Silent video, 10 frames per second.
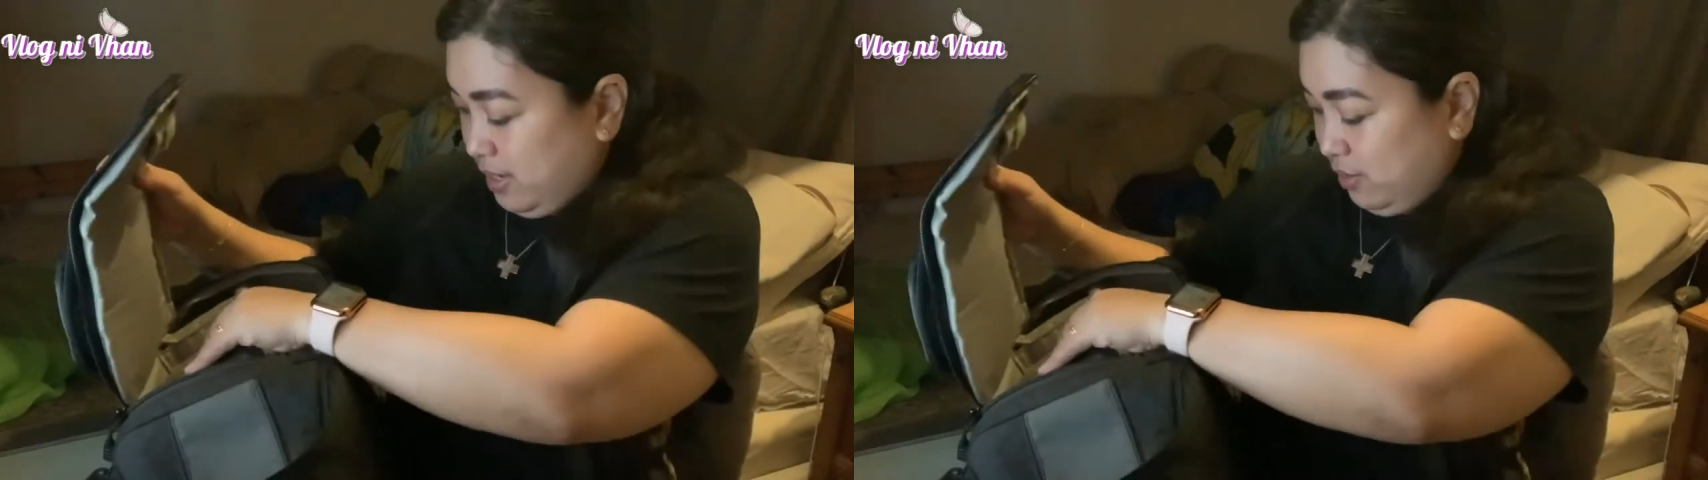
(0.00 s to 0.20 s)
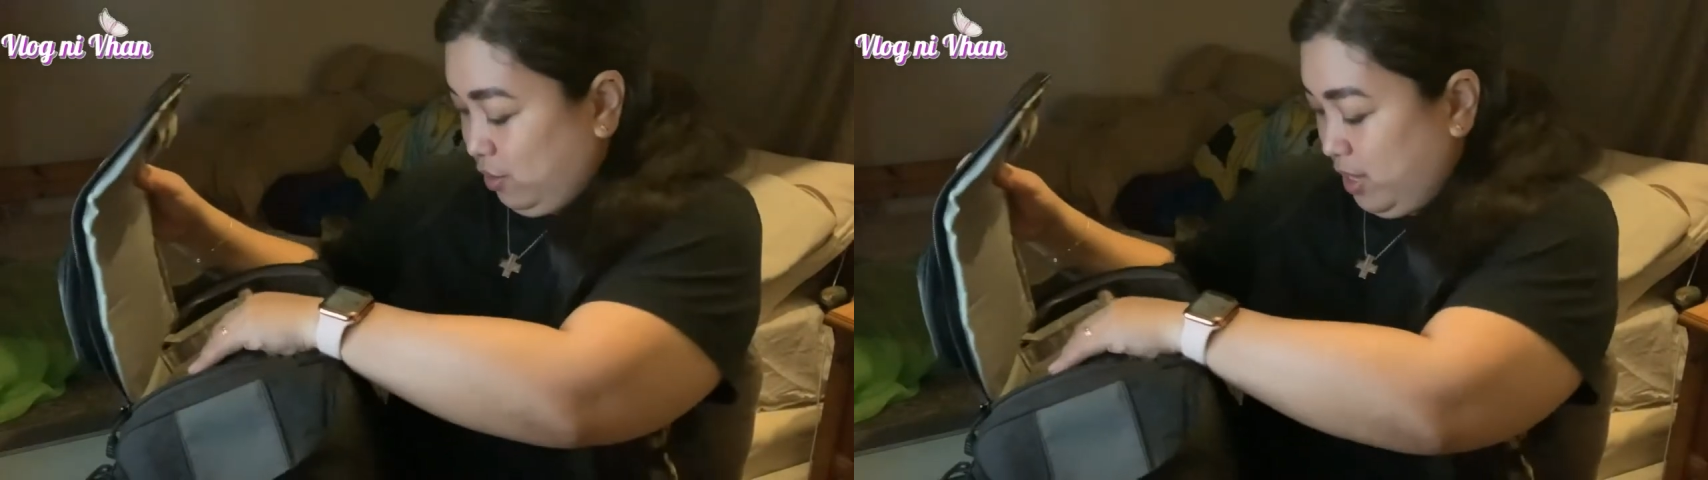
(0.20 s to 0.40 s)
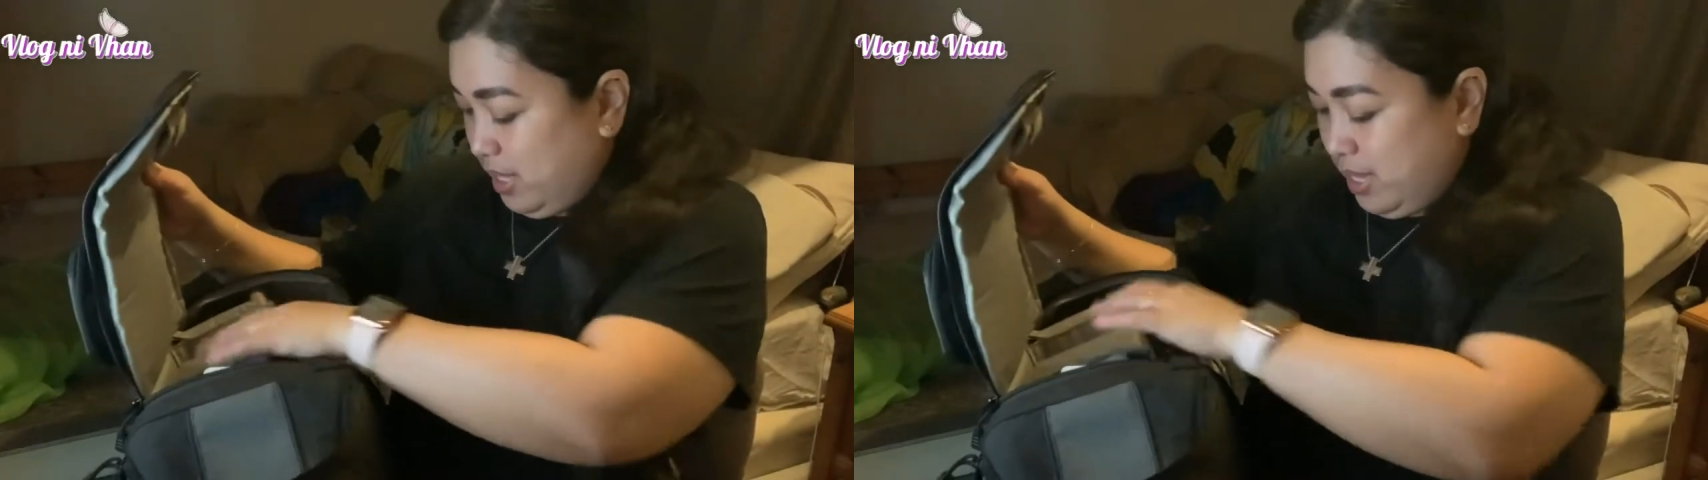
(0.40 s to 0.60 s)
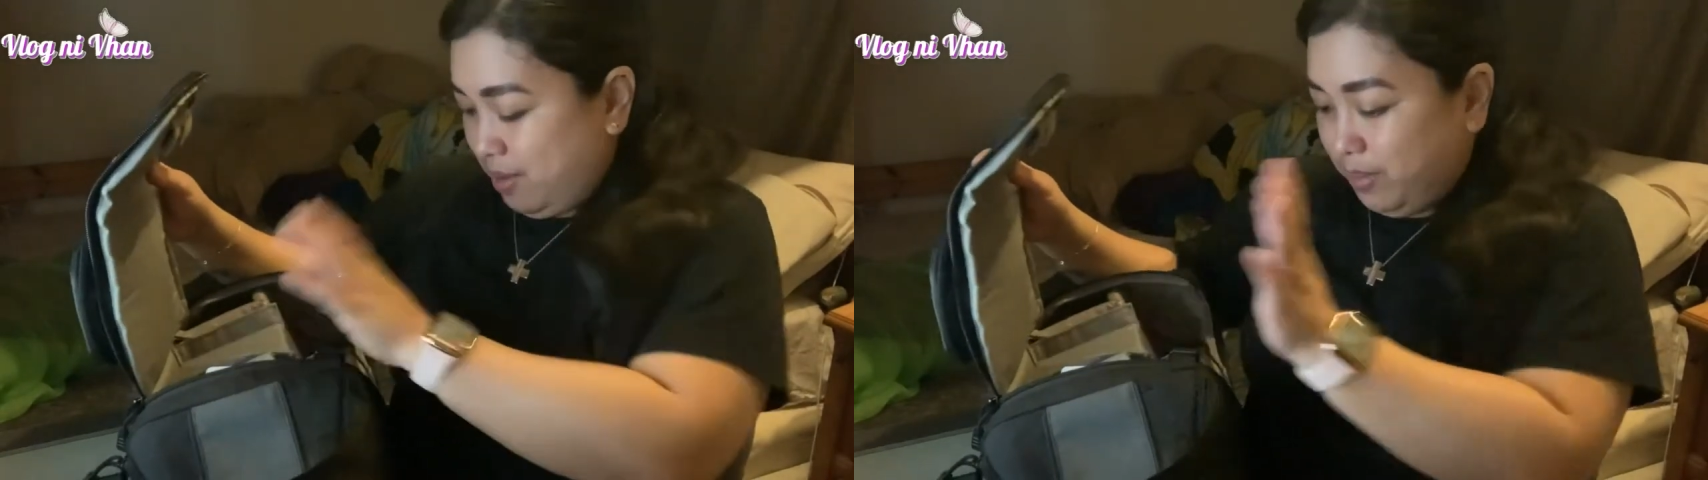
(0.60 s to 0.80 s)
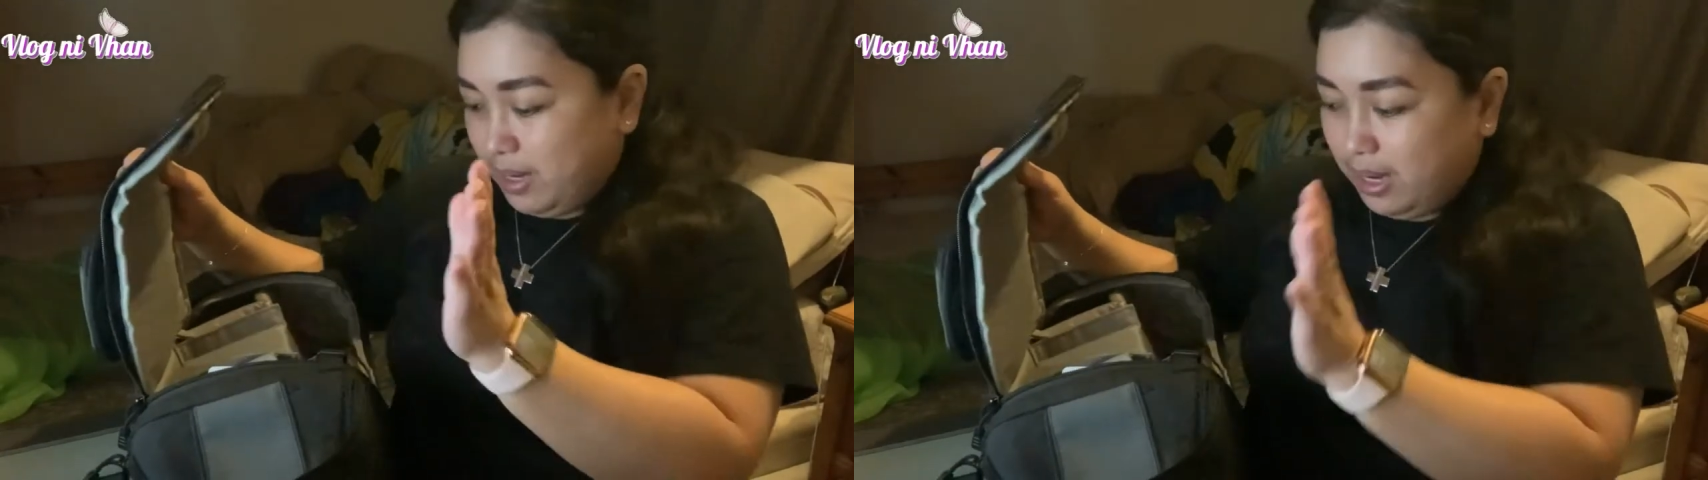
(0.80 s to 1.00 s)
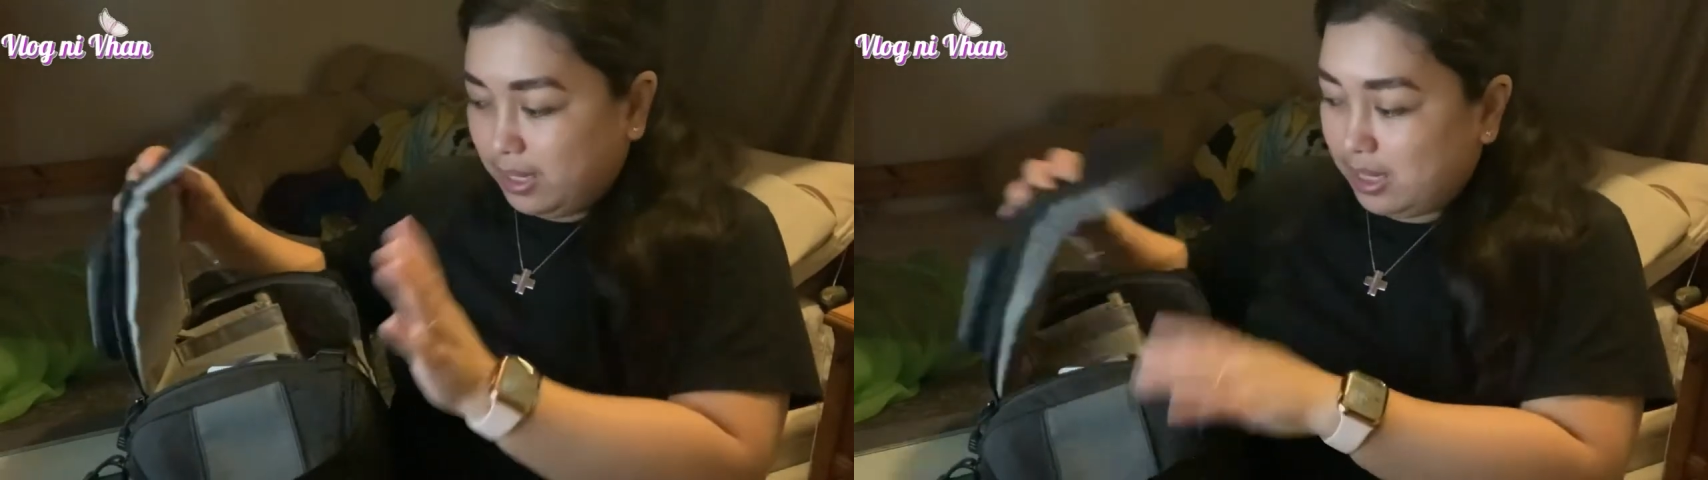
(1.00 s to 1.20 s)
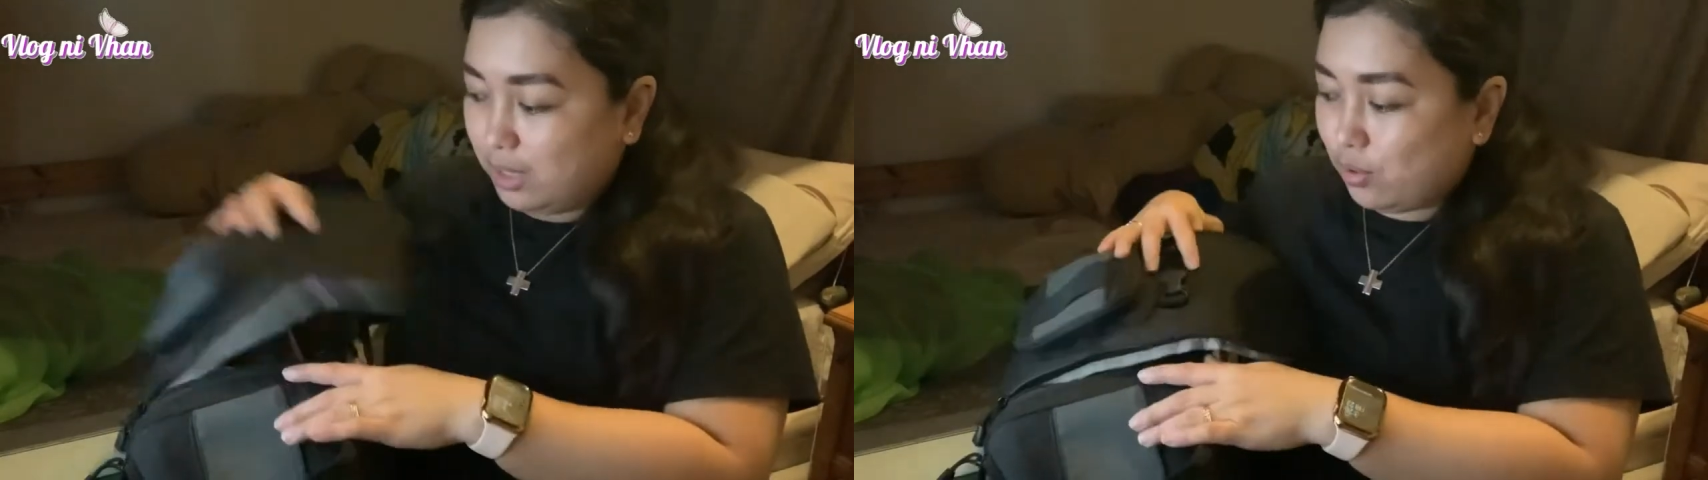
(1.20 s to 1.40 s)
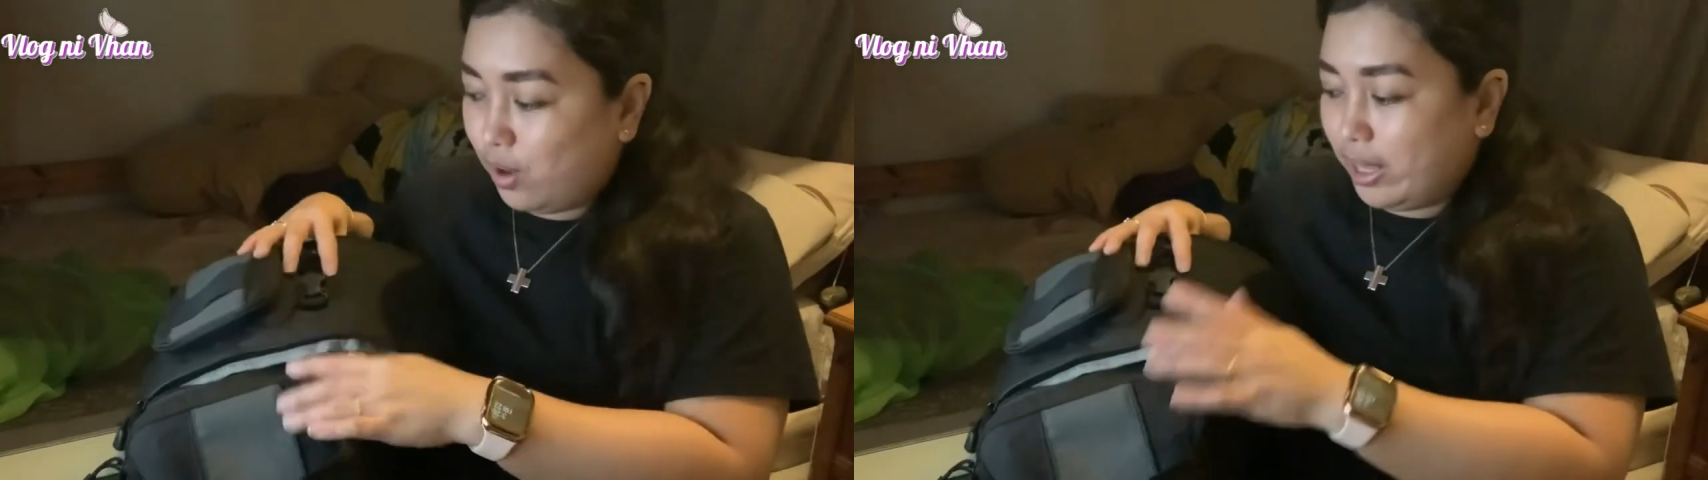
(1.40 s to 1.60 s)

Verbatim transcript: So, hindi niya binalik dito,